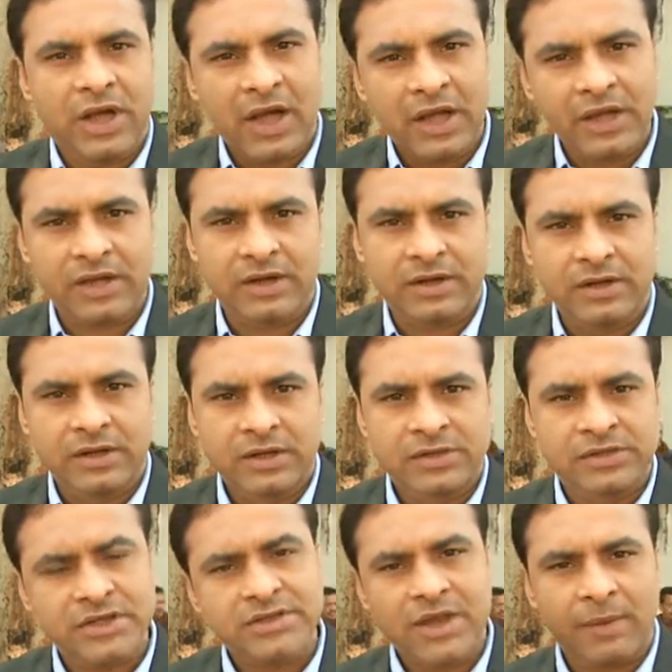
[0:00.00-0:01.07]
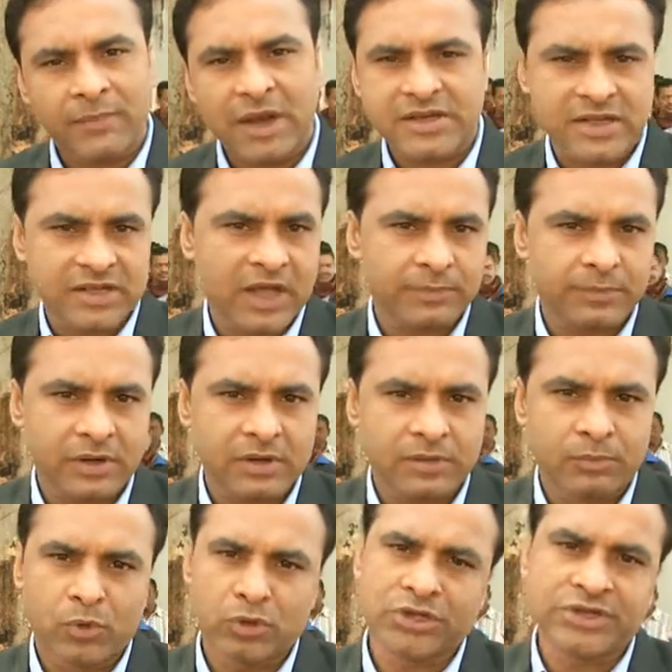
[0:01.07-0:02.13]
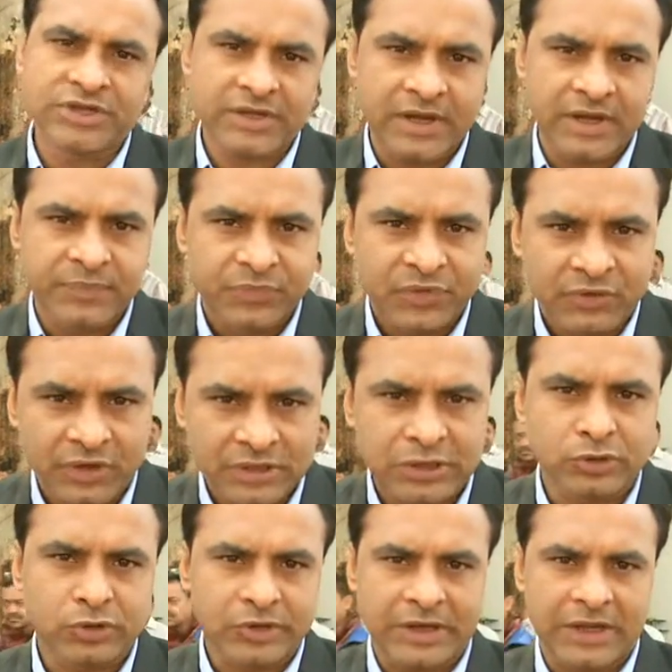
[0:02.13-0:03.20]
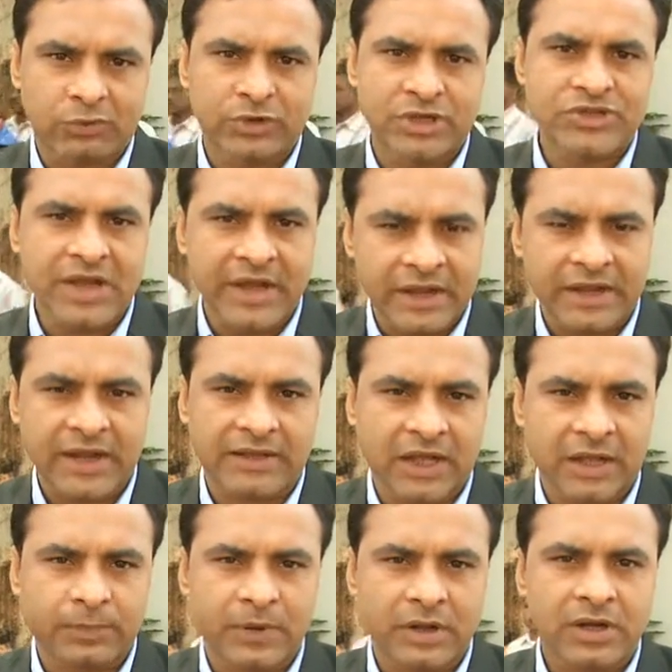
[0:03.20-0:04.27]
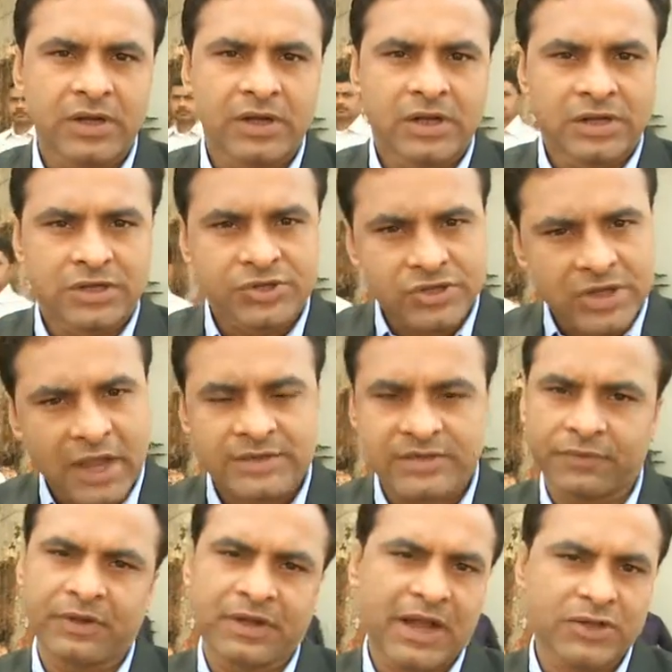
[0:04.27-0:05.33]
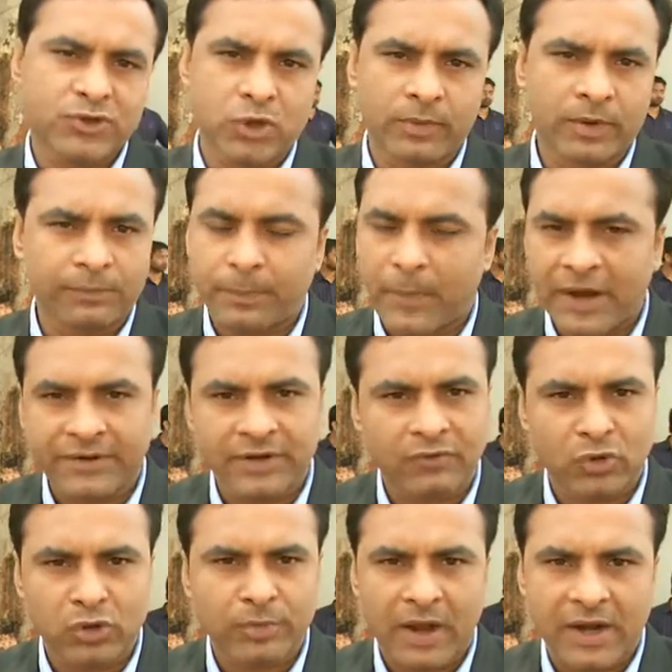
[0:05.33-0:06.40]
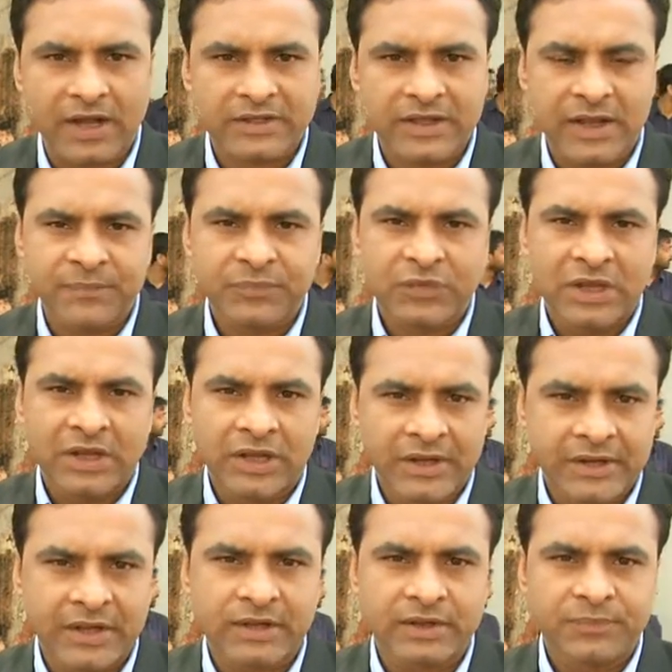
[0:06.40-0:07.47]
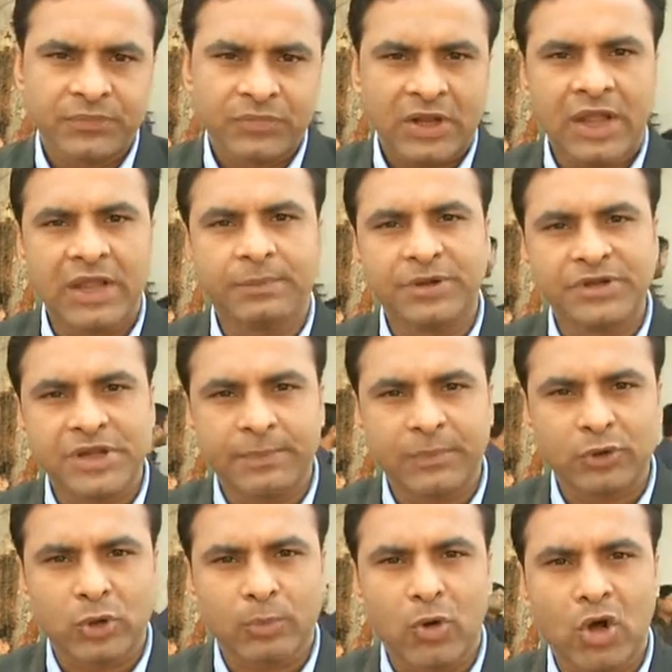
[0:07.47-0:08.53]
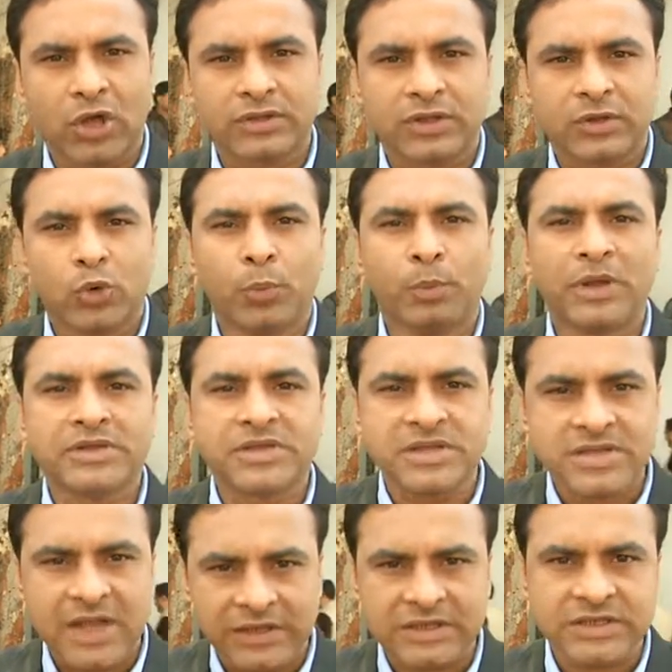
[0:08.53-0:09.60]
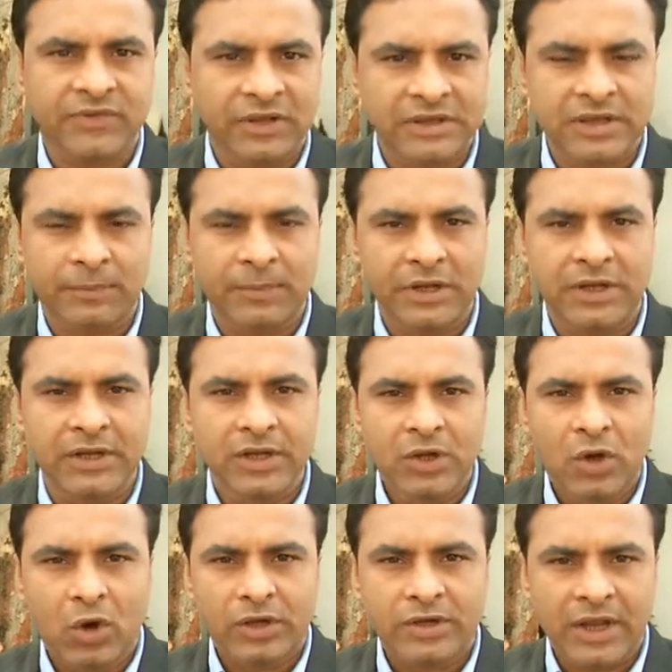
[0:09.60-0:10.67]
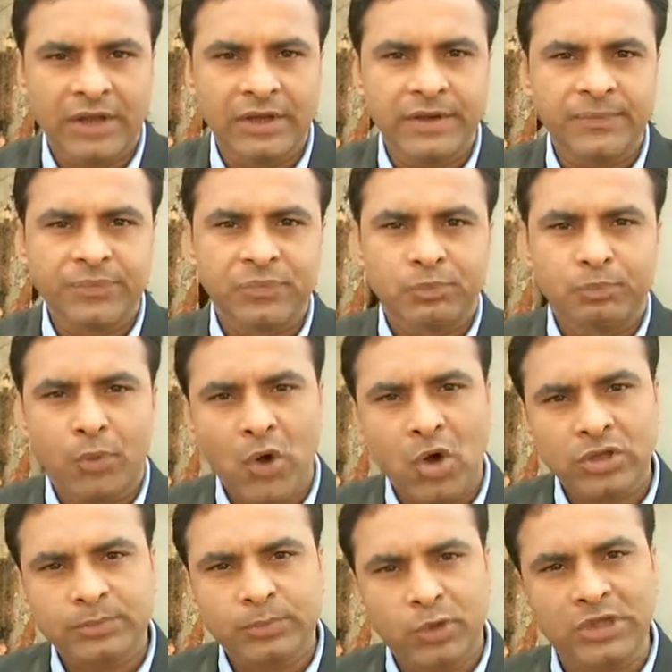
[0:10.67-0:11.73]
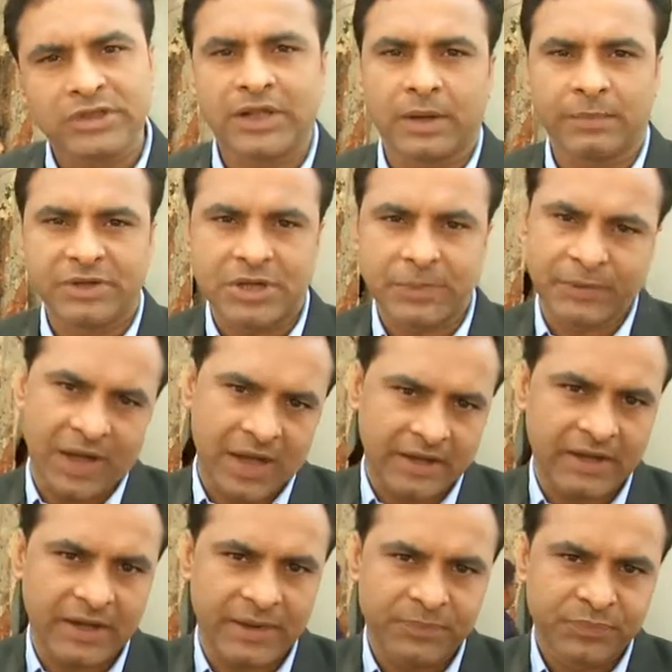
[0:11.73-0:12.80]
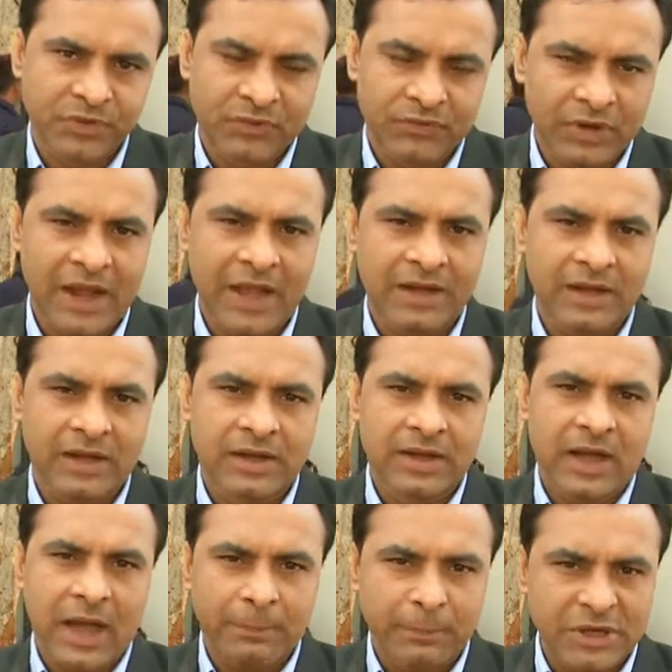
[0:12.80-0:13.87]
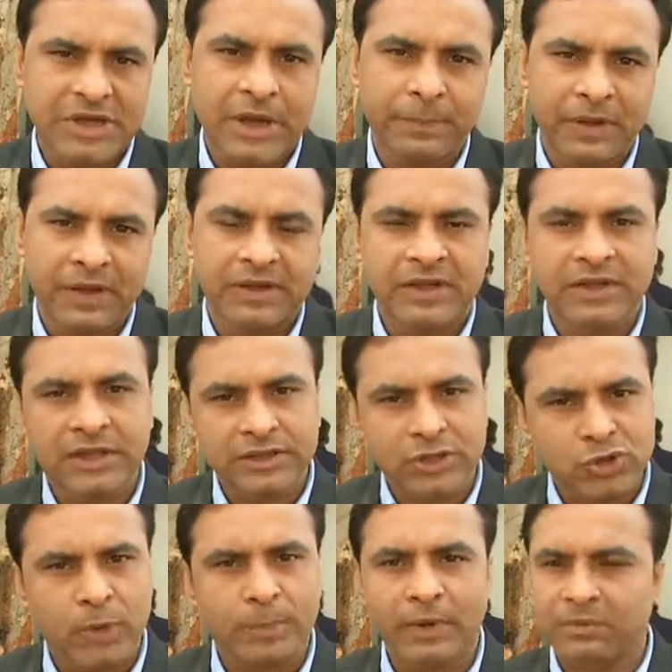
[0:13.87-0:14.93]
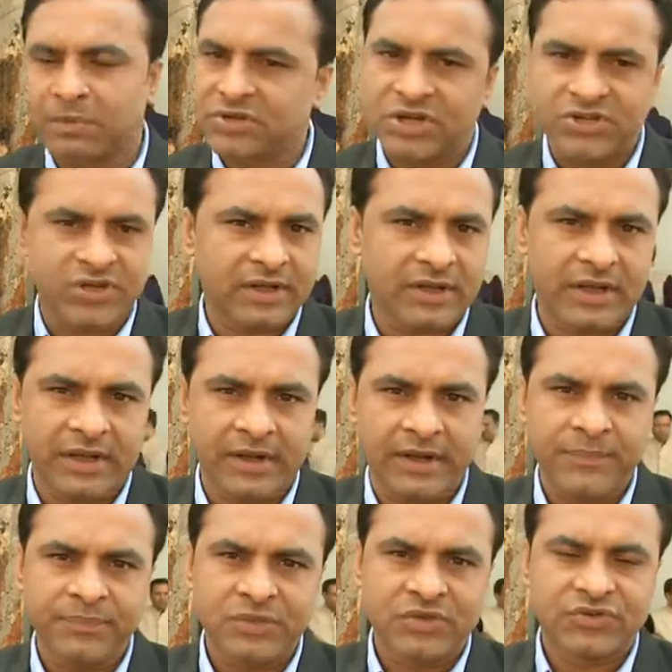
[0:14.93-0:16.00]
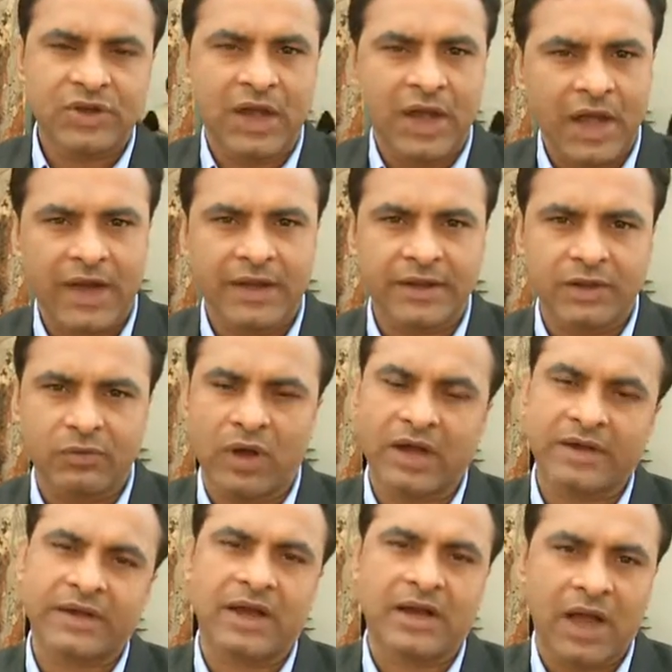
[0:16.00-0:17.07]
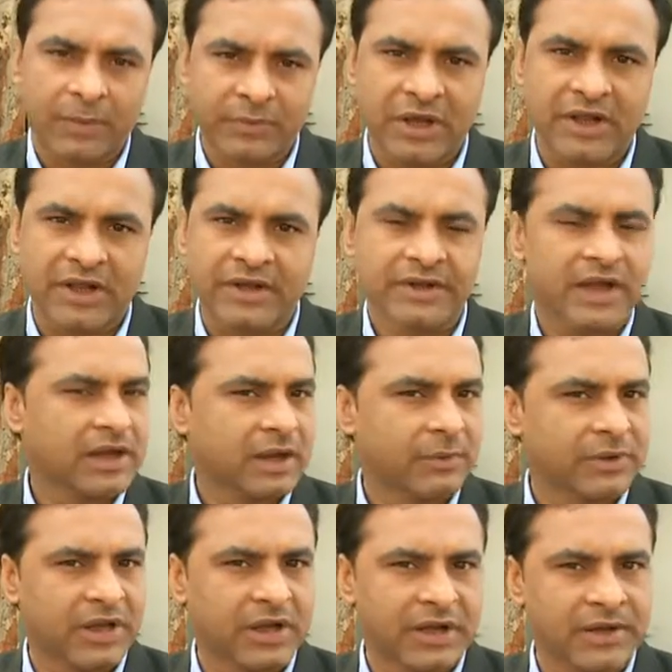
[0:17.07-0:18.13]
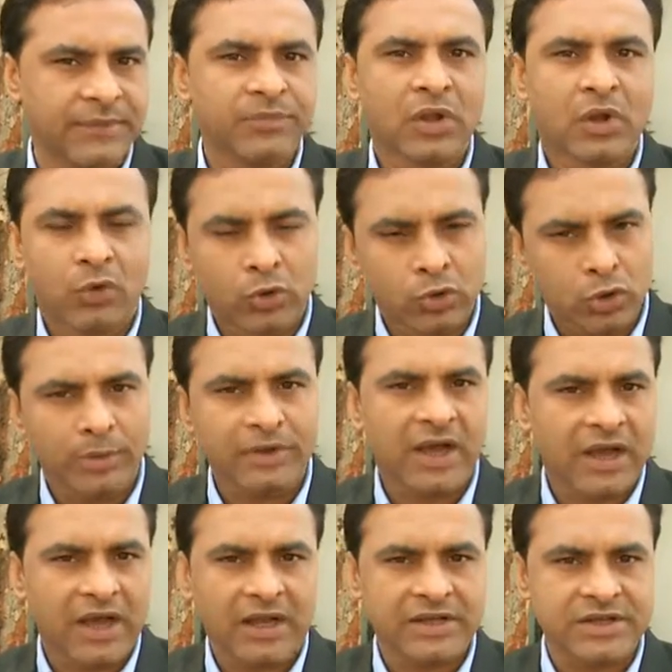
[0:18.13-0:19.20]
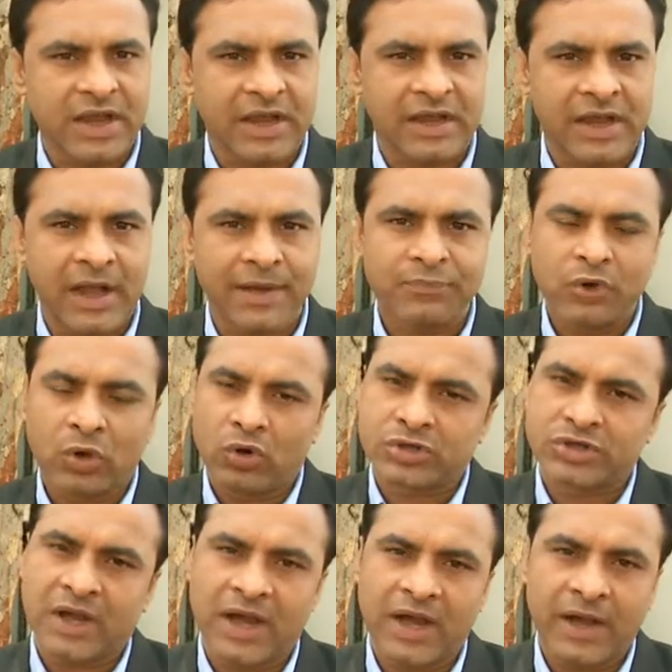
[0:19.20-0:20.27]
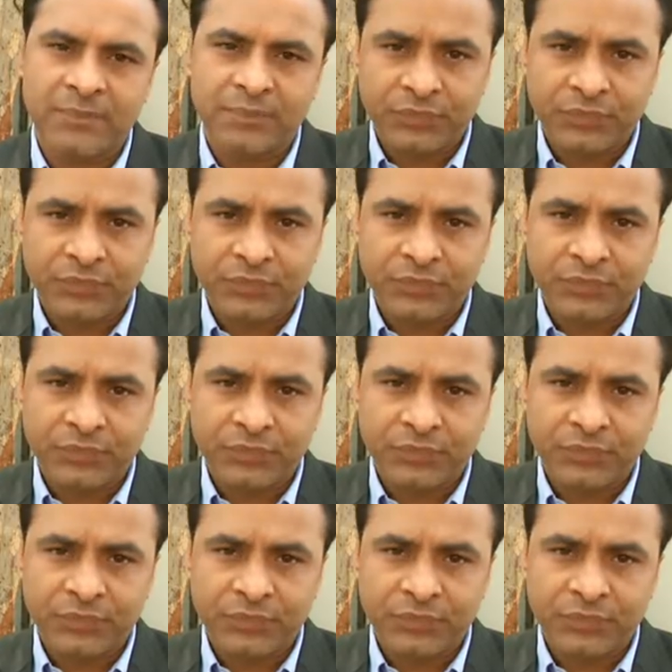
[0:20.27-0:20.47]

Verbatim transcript: अगर जिस कामकाज के आधार पर मोदी जी के व्यक्तित्व के उनके चेहरे के आधार पर चाह सभी राज्यों में पार्टी ने वोट मांगा था लेकिन कहीं बीजेपी को बहुत उम्मीद से ज़्यादा सफलता मिली और कहीं बहुत बुरी तरह बीजेपी हारी है फिलहाल अब बीजेपी इन नतीजों पर भी विश्लेषण करेगी जहाँ हारी वहाँ क्या खामियाँ रहीं क्या कमियाँ रहीं उनको भी खंगाला जाएगा और जहाँ